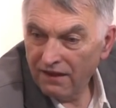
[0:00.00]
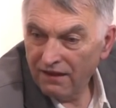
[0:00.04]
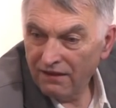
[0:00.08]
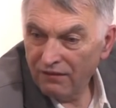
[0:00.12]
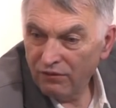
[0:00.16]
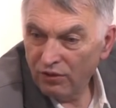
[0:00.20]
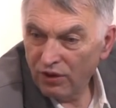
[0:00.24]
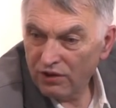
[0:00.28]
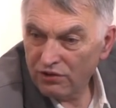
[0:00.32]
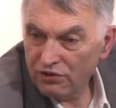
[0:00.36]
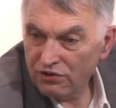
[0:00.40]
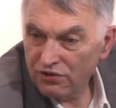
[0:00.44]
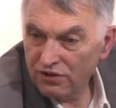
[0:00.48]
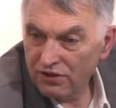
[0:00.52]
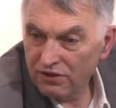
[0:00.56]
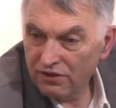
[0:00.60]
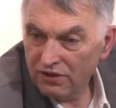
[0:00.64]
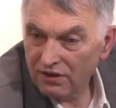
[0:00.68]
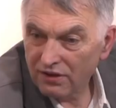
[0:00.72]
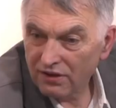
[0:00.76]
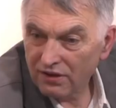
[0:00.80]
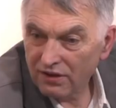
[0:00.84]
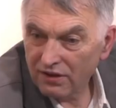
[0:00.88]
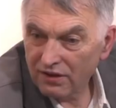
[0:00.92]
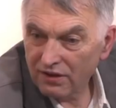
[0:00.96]
właśnie
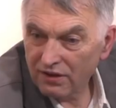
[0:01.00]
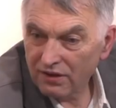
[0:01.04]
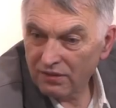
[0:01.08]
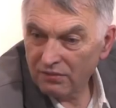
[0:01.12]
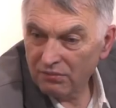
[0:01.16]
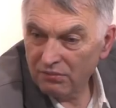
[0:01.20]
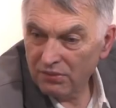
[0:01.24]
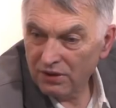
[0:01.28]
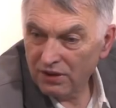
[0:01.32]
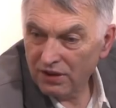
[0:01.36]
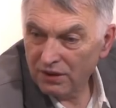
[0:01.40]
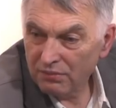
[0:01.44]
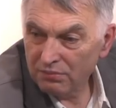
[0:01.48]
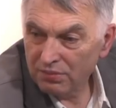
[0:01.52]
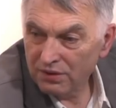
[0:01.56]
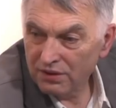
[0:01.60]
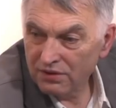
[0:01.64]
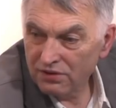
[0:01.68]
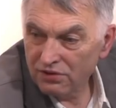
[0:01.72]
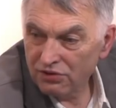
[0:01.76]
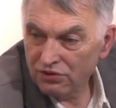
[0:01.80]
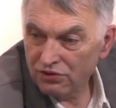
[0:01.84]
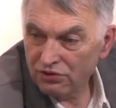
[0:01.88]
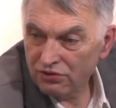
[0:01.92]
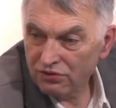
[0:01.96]
mija
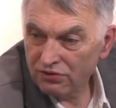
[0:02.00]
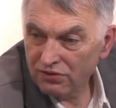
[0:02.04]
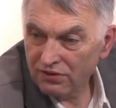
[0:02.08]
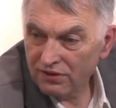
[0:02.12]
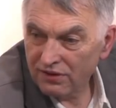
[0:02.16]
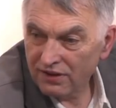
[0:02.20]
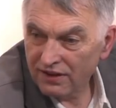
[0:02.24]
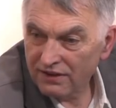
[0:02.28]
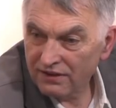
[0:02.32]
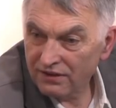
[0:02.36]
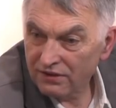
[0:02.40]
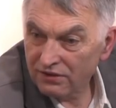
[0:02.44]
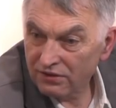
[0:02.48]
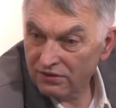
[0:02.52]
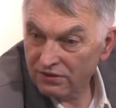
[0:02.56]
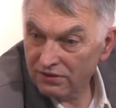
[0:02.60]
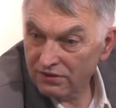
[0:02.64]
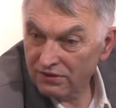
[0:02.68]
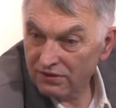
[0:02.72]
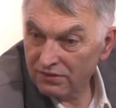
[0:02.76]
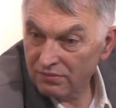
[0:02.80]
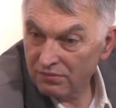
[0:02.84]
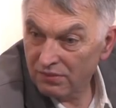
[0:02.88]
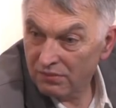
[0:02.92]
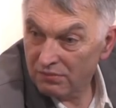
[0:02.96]
50 lat od
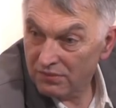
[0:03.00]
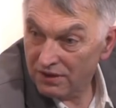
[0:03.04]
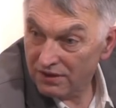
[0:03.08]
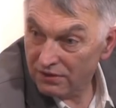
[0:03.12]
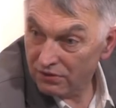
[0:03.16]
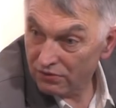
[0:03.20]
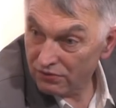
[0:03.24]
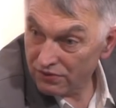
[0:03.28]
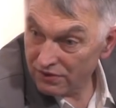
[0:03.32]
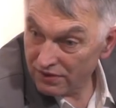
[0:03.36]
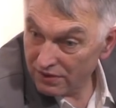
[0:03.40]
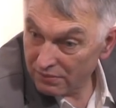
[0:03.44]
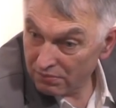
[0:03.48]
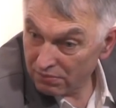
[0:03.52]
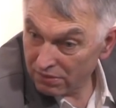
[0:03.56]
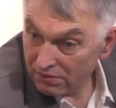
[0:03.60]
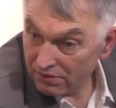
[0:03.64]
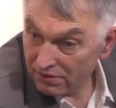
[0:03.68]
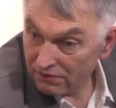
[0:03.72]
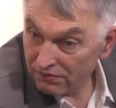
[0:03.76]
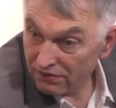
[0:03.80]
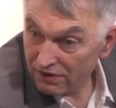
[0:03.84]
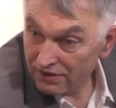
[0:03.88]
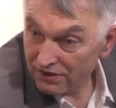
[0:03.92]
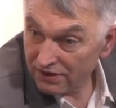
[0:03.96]
momentu
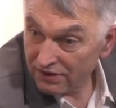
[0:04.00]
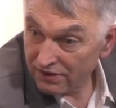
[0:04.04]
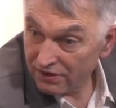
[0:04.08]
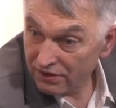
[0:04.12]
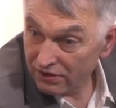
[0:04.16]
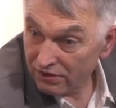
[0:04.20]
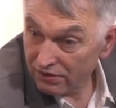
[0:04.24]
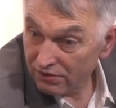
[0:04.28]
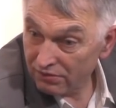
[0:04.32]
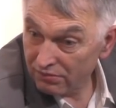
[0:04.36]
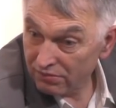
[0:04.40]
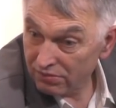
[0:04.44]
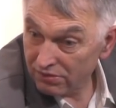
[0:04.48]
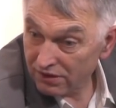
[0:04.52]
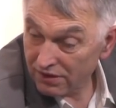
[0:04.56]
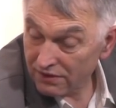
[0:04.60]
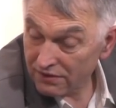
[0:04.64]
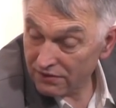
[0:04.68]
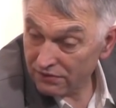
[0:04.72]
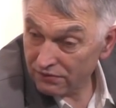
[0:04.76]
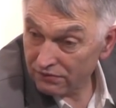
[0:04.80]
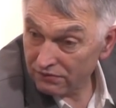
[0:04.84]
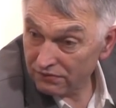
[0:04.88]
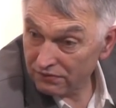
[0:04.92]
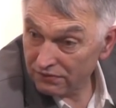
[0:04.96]
zdeponowania tych
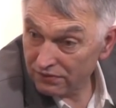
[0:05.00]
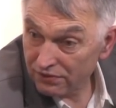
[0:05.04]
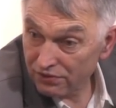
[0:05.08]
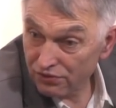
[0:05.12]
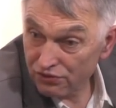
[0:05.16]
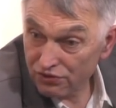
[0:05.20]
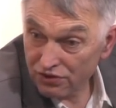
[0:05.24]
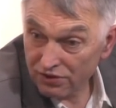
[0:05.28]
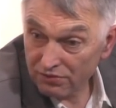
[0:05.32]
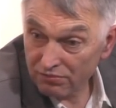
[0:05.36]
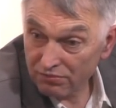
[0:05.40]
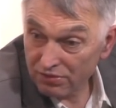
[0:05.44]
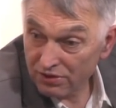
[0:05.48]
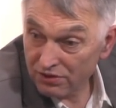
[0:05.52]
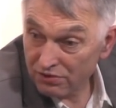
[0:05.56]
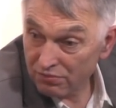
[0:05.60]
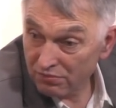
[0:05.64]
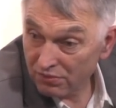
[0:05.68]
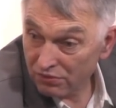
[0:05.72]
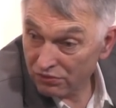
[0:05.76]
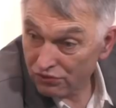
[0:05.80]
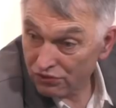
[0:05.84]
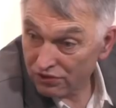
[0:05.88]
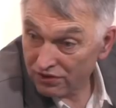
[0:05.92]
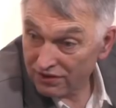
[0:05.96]
obrazów i że być
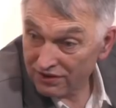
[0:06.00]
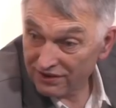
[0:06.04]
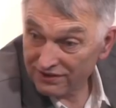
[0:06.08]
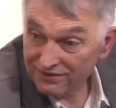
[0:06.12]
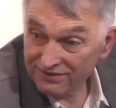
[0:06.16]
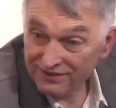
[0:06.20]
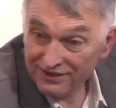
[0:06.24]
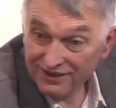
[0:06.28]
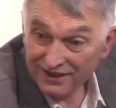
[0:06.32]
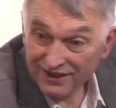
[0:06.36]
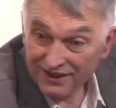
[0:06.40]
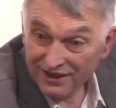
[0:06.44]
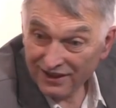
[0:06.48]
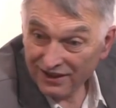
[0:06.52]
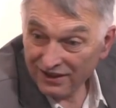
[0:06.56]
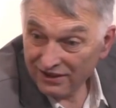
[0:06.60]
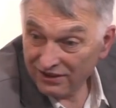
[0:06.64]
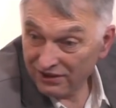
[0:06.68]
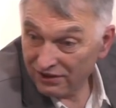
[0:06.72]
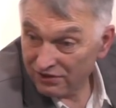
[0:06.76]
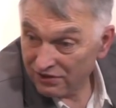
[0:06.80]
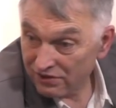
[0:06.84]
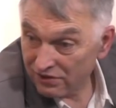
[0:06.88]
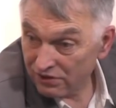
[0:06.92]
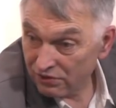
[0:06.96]
może
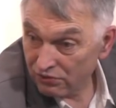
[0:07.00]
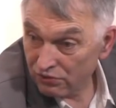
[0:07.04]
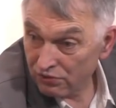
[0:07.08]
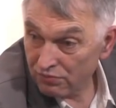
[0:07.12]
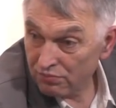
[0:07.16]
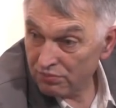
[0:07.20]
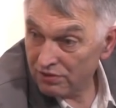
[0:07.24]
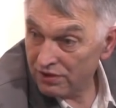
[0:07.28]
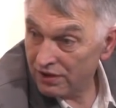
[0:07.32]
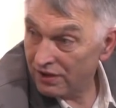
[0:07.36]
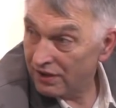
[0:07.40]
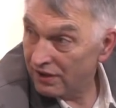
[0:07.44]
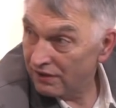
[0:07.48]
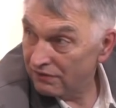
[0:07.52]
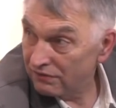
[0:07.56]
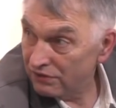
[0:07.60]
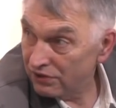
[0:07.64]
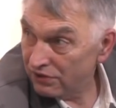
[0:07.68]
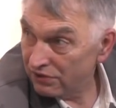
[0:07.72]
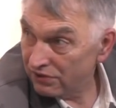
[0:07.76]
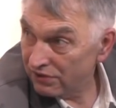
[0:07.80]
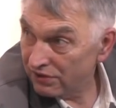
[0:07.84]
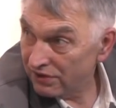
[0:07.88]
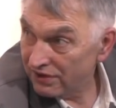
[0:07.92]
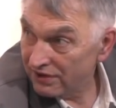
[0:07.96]
jest to już
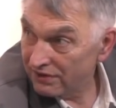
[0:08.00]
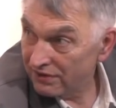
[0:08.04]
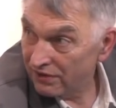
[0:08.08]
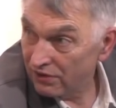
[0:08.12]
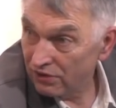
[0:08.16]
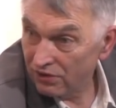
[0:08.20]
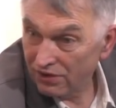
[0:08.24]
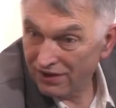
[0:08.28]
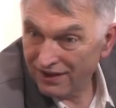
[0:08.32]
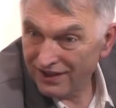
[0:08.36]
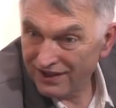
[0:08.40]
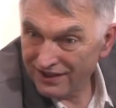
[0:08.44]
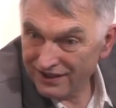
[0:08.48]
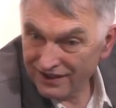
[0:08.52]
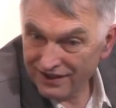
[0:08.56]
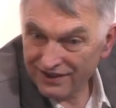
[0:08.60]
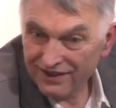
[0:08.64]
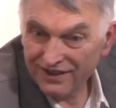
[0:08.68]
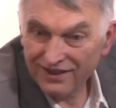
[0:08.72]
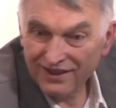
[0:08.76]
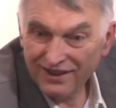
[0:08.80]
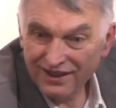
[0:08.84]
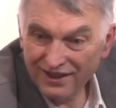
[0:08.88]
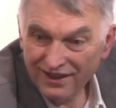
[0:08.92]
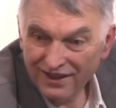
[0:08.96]
przedawnione, no ale
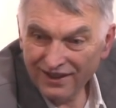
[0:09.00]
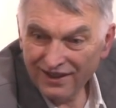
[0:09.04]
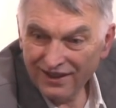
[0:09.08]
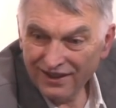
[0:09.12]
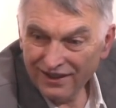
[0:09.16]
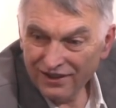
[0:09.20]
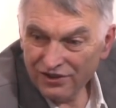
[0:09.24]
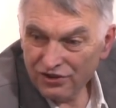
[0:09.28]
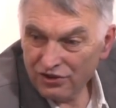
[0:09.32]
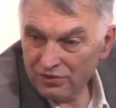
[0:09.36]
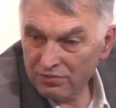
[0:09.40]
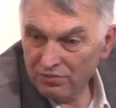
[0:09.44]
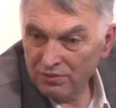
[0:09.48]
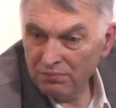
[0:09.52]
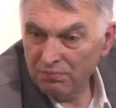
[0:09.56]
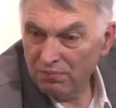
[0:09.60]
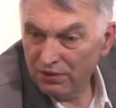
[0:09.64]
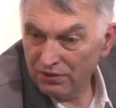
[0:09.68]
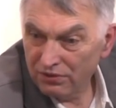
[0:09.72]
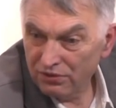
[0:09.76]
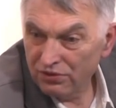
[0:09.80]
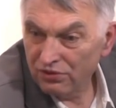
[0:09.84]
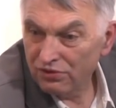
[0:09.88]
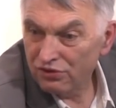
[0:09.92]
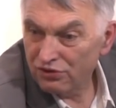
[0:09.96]
żeby
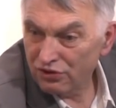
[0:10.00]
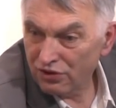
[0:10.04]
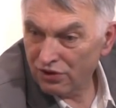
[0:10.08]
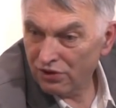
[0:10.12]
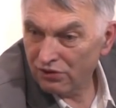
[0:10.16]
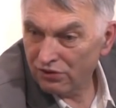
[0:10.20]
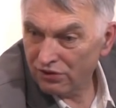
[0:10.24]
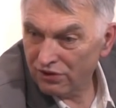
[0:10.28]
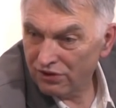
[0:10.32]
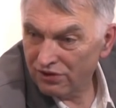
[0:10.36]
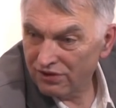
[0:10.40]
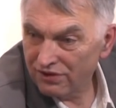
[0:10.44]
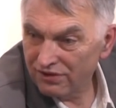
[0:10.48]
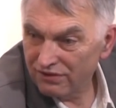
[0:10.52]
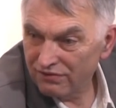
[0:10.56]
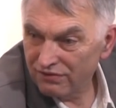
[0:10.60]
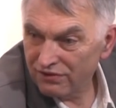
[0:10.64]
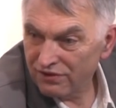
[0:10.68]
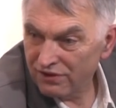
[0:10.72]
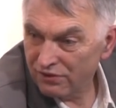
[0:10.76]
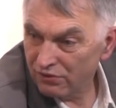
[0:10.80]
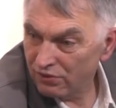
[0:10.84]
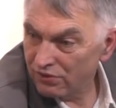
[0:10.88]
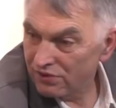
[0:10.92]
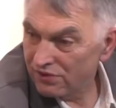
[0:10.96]
podjąć kroki w
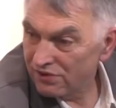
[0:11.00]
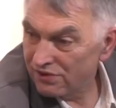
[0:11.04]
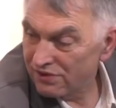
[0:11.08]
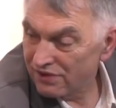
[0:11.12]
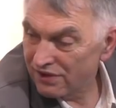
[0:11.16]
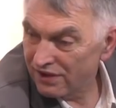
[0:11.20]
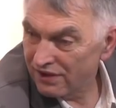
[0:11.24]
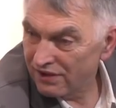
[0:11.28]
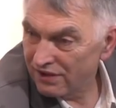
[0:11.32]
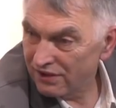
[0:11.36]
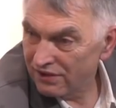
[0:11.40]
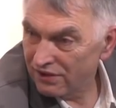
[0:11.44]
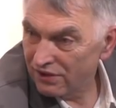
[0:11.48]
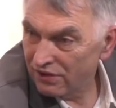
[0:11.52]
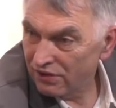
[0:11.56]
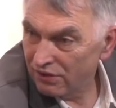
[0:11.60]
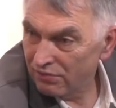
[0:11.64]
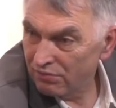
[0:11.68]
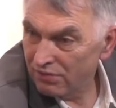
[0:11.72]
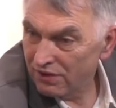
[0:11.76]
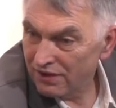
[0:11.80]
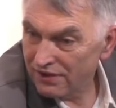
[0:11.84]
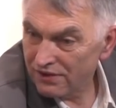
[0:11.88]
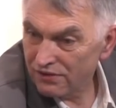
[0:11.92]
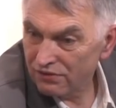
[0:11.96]
celu odzyskania tych
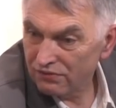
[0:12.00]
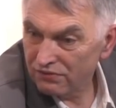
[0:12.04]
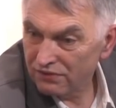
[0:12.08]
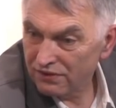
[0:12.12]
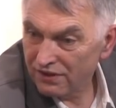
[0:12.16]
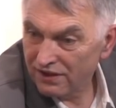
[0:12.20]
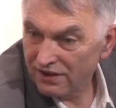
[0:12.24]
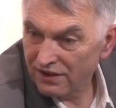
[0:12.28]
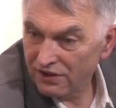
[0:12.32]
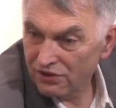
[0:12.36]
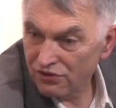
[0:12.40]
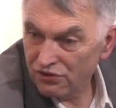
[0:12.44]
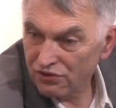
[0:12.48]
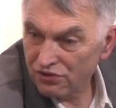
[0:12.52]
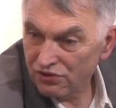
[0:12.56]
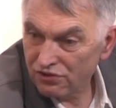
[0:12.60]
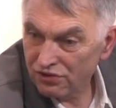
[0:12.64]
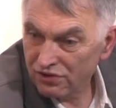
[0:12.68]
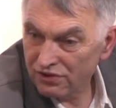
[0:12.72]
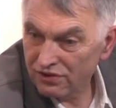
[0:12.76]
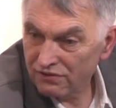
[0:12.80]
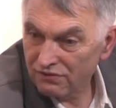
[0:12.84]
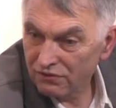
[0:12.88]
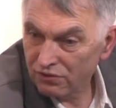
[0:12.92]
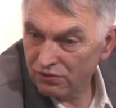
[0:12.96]
obrazów, należy się
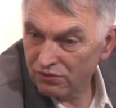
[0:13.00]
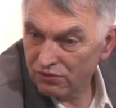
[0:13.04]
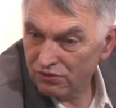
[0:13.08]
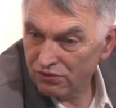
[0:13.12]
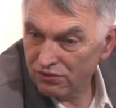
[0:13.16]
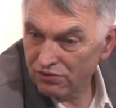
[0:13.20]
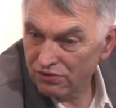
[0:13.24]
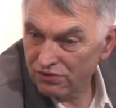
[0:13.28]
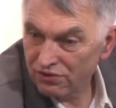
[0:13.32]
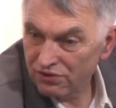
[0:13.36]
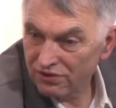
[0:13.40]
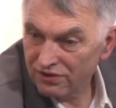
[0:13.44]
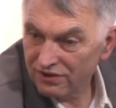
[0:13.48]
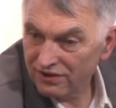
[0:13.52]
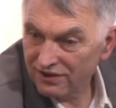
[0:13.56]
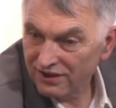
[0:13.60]
zwrócić,